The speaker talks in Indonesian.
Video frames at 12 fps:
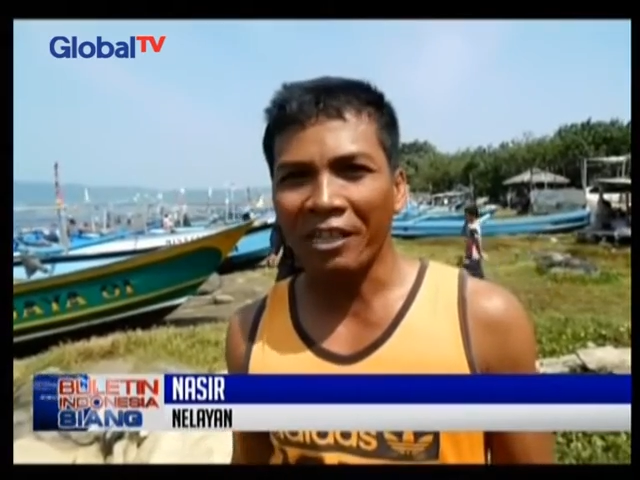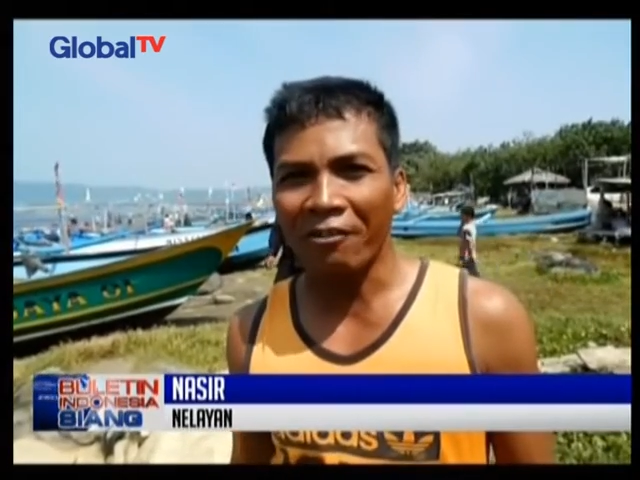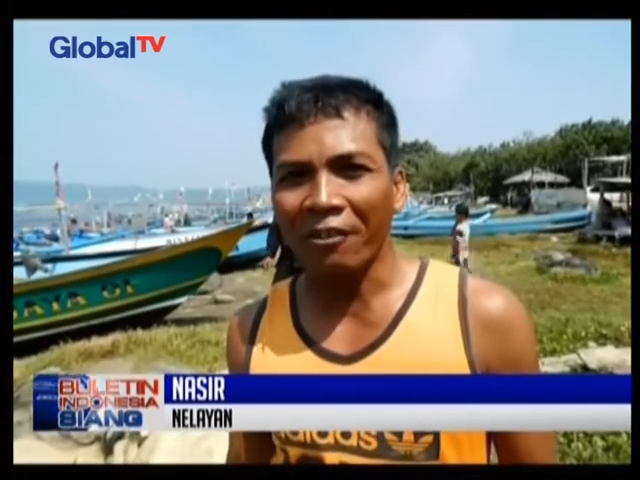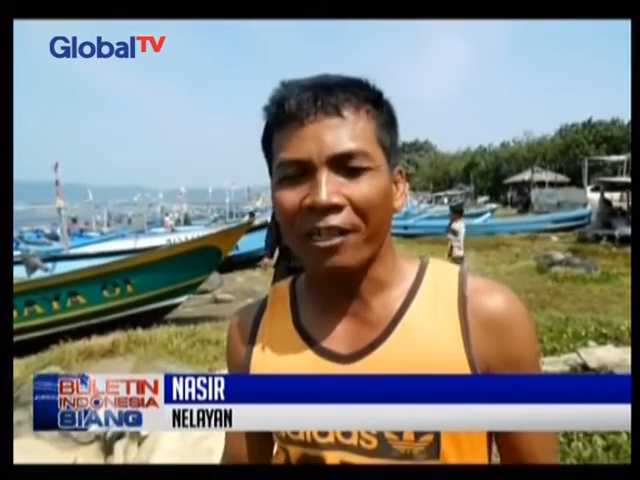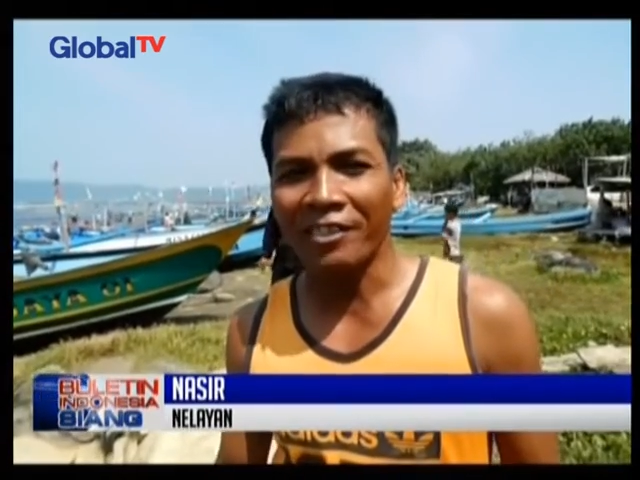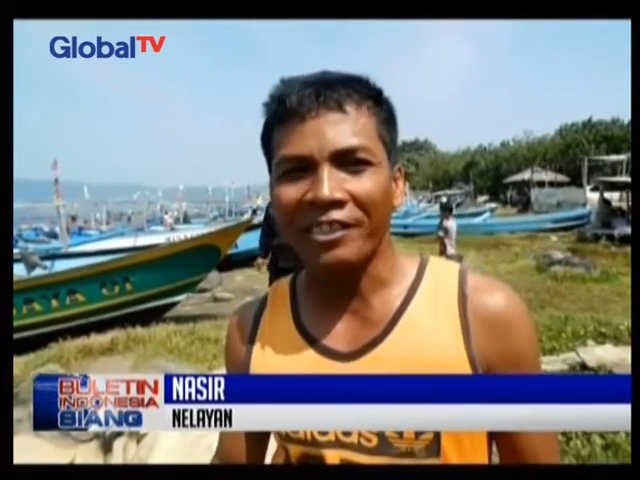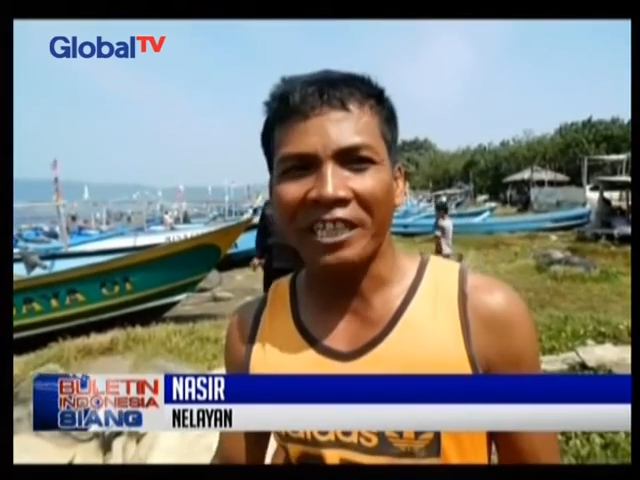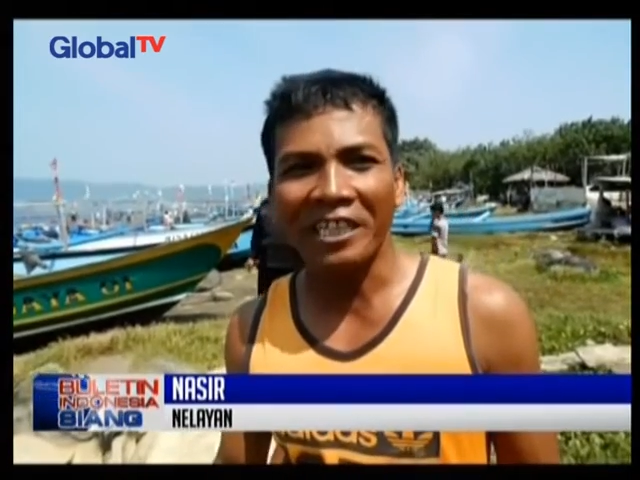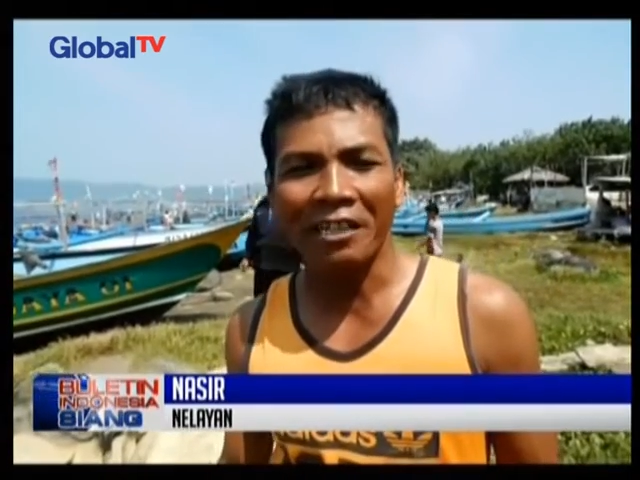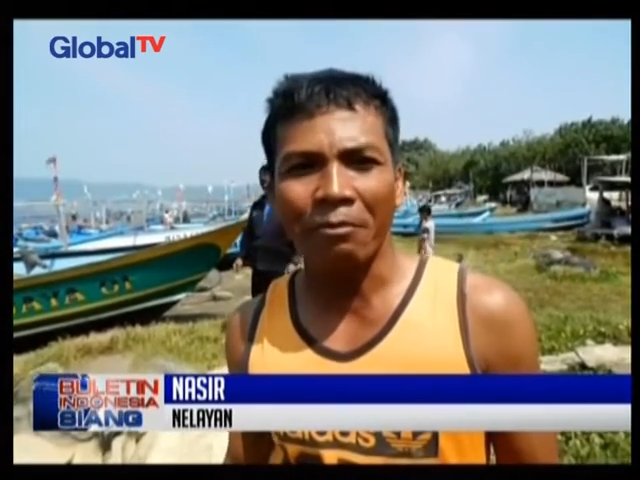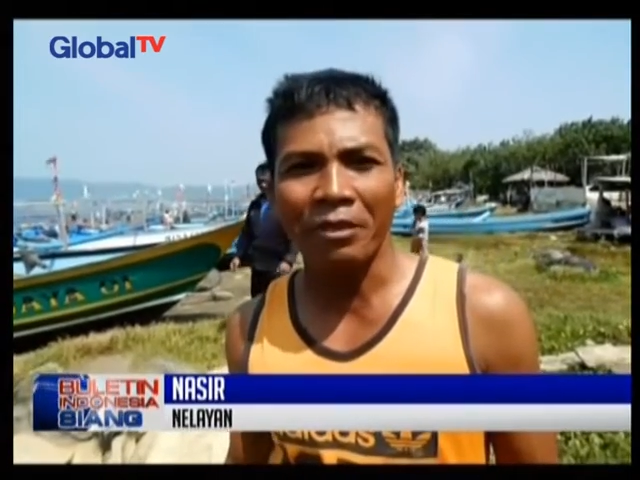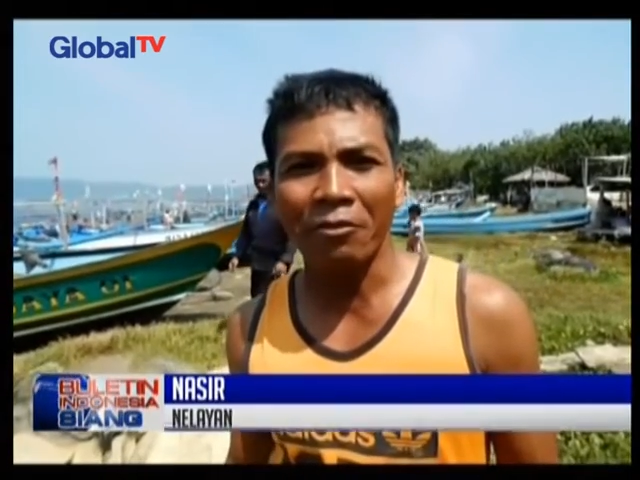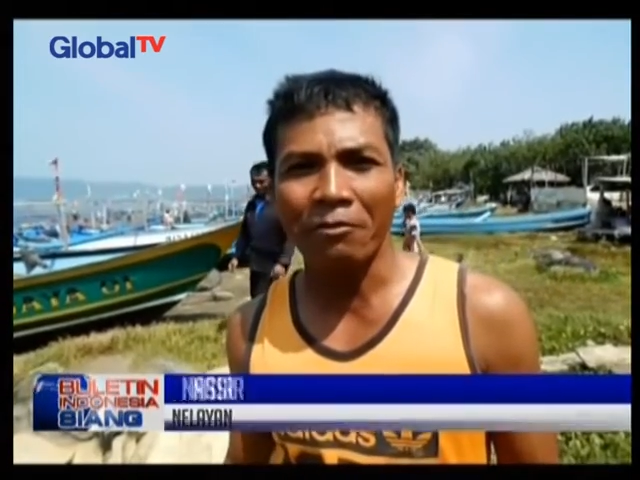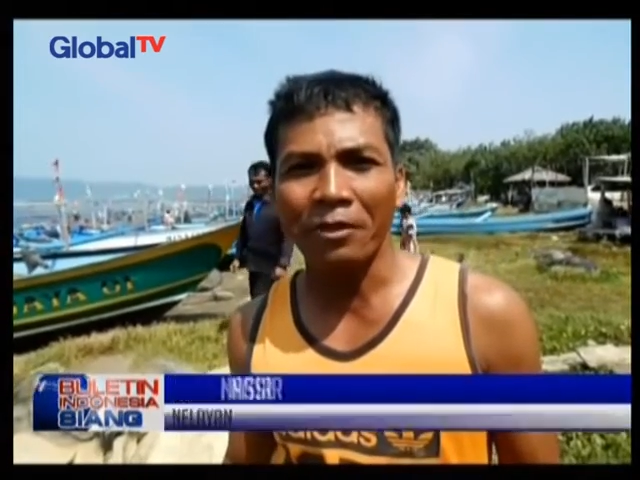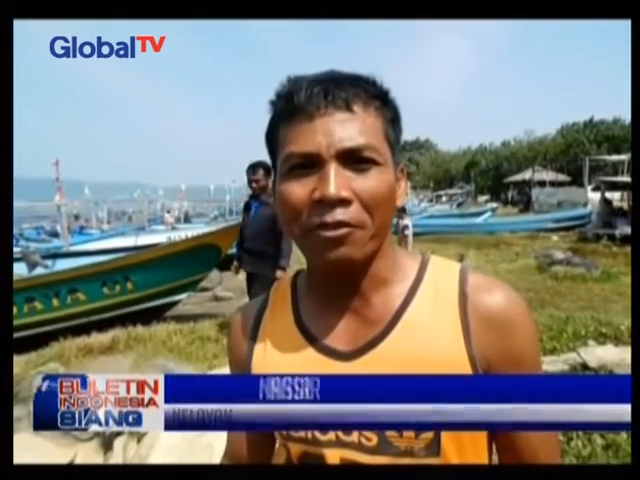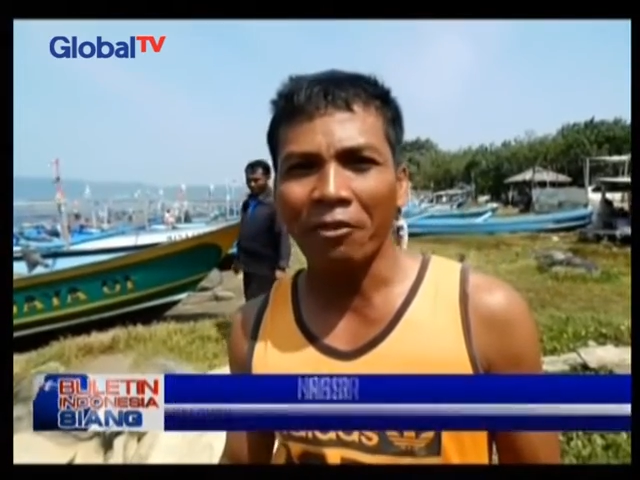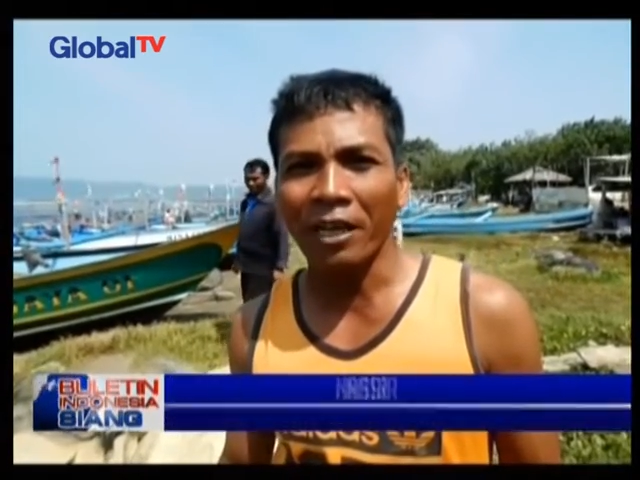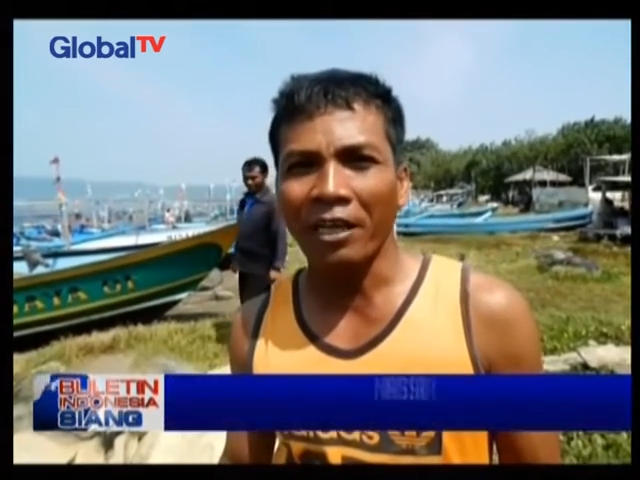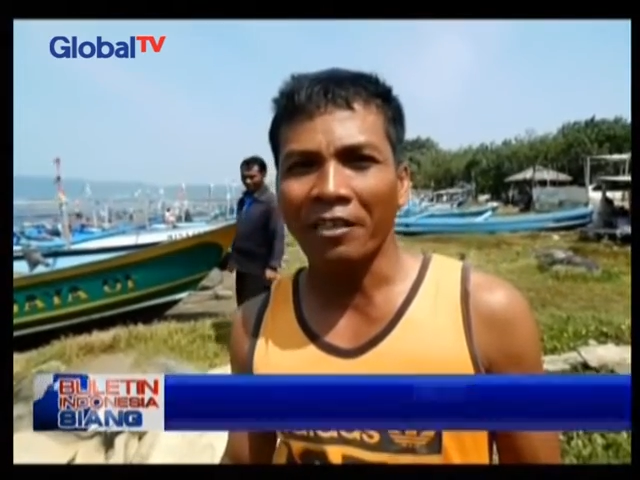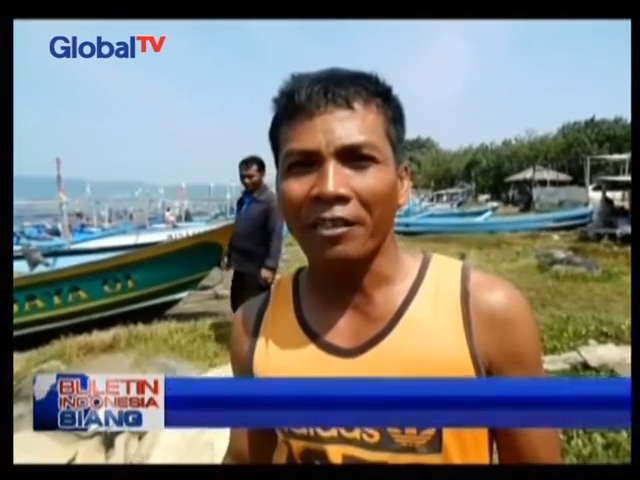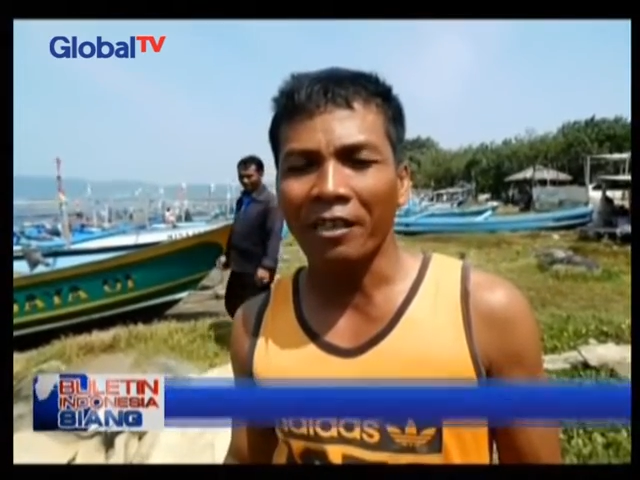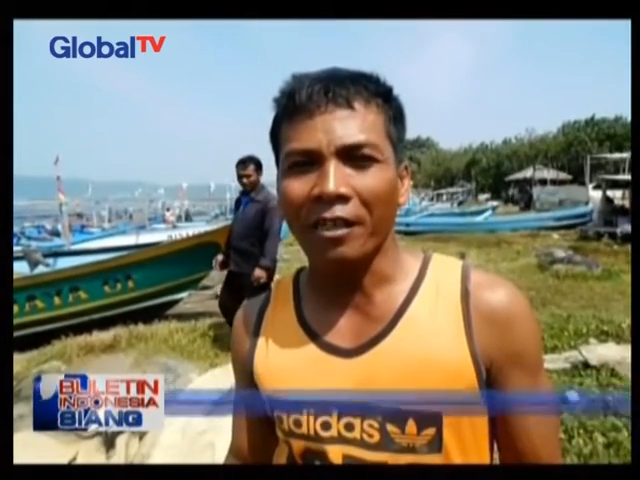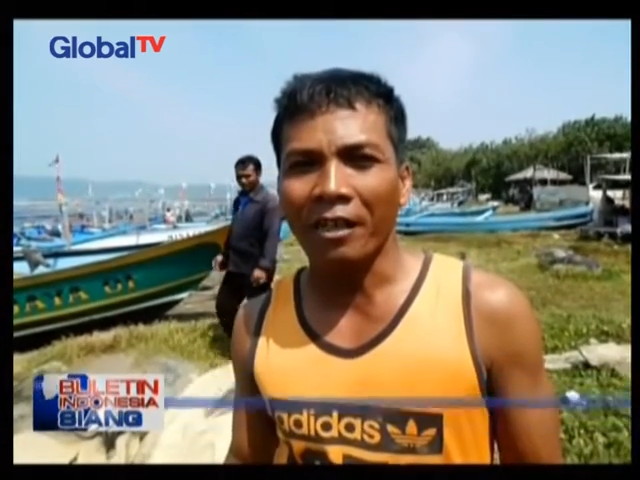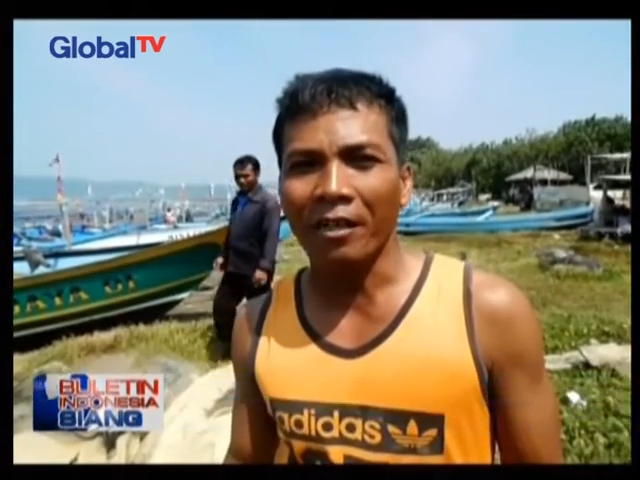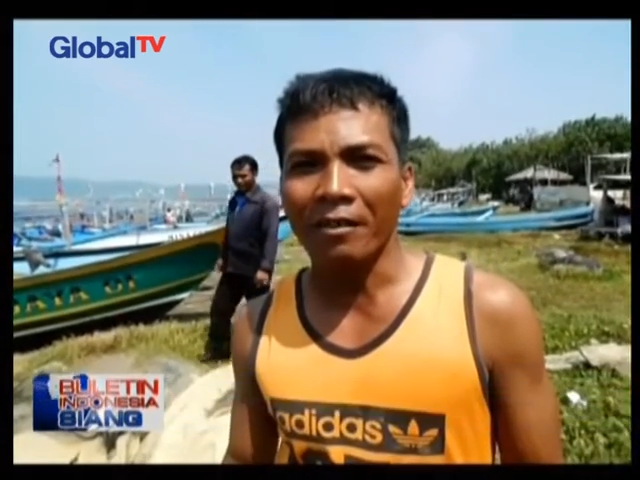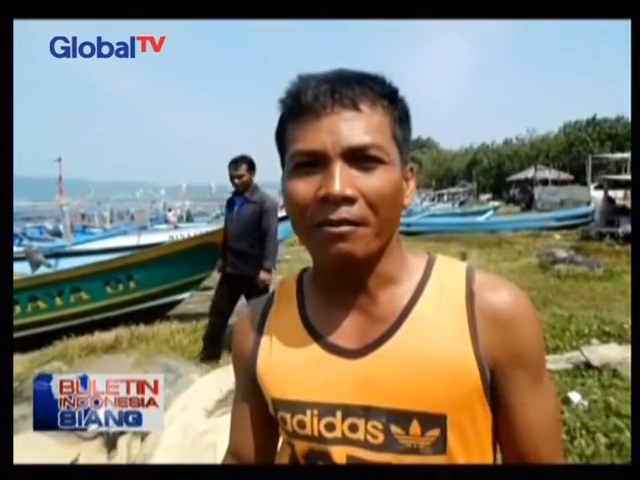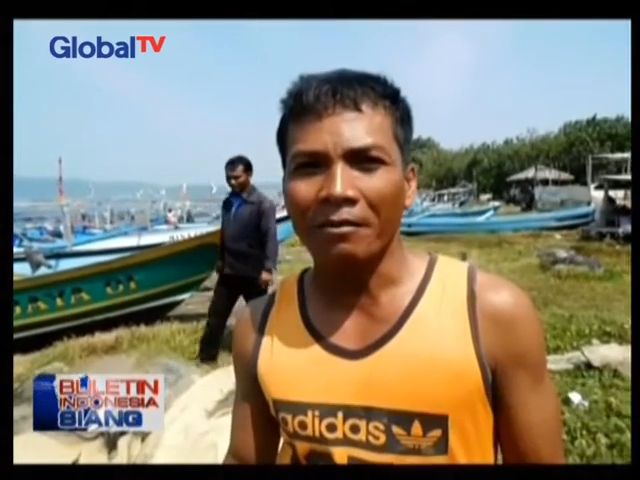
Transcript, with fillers: kalau nggak steril betul-betul airnya nggak